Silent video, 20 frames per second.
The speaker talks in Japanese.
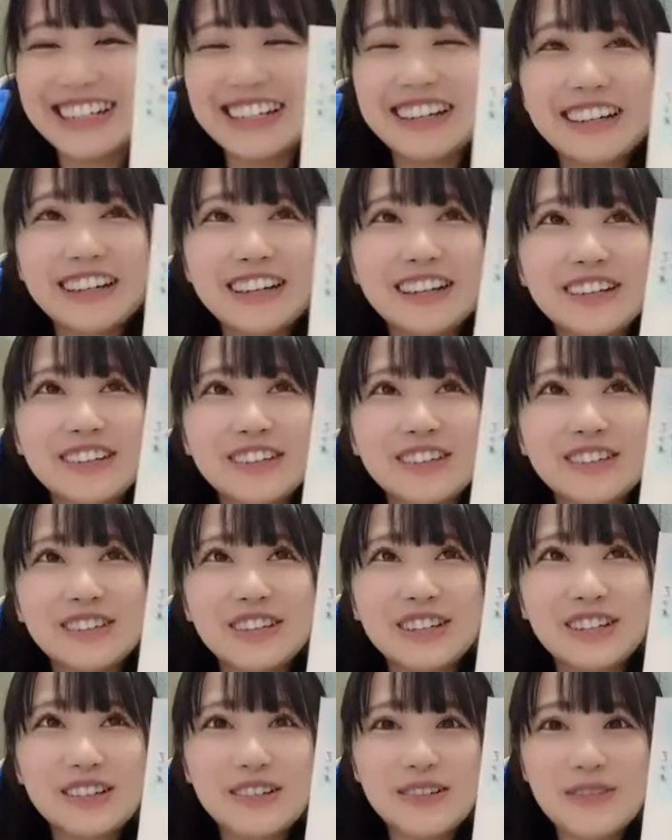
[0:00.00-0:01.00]
人多分一人
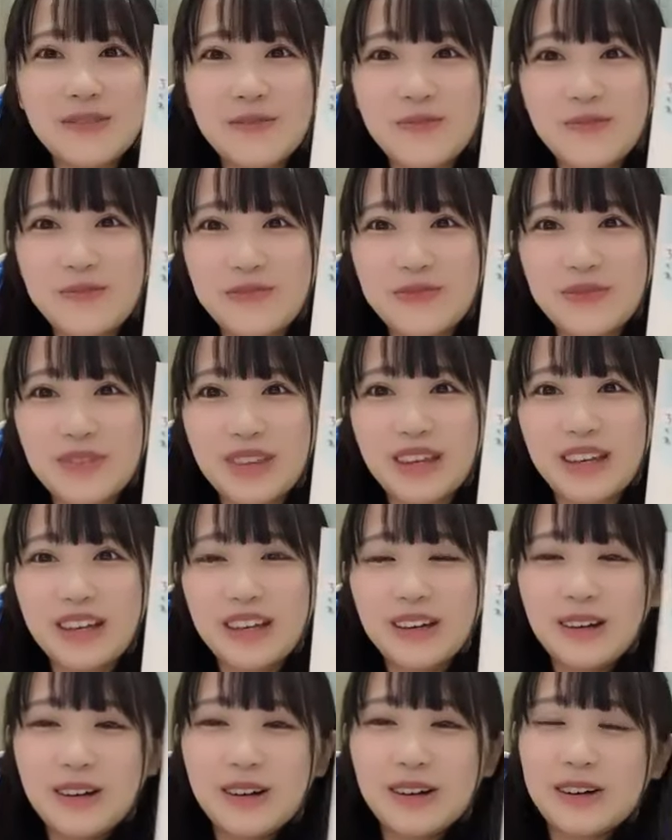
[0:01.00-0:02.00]
やな
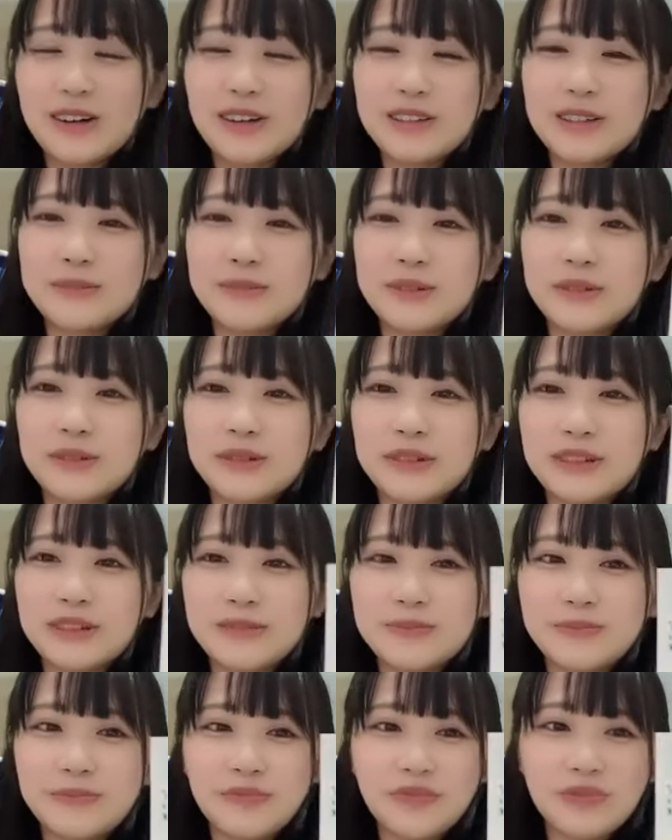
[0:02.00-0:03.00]
あーで
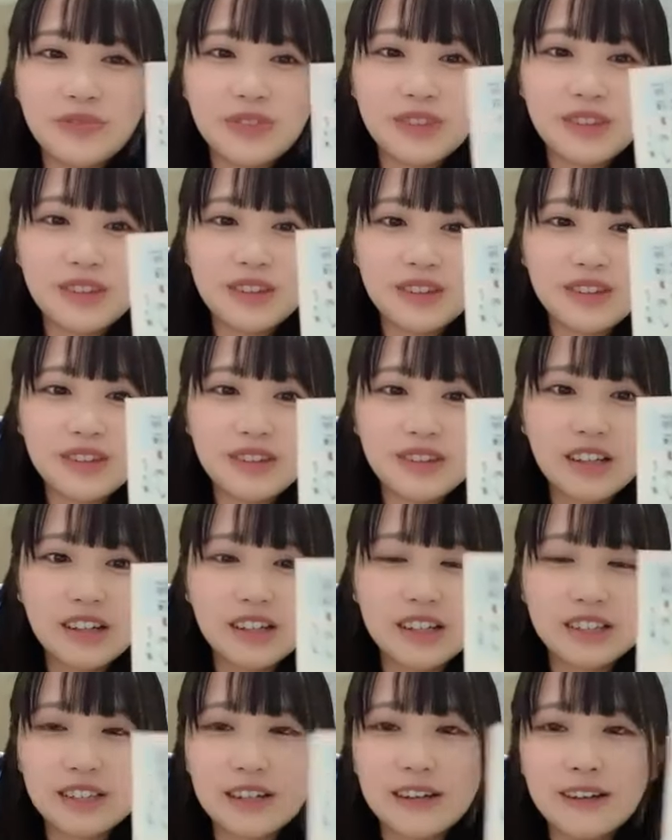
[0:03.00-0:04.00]
も
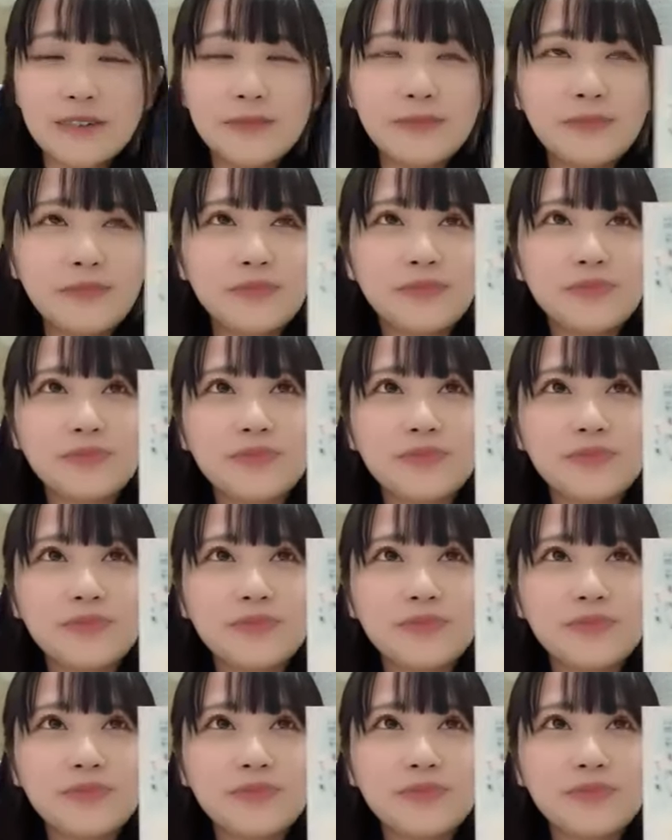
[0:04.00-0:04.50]
なんかさ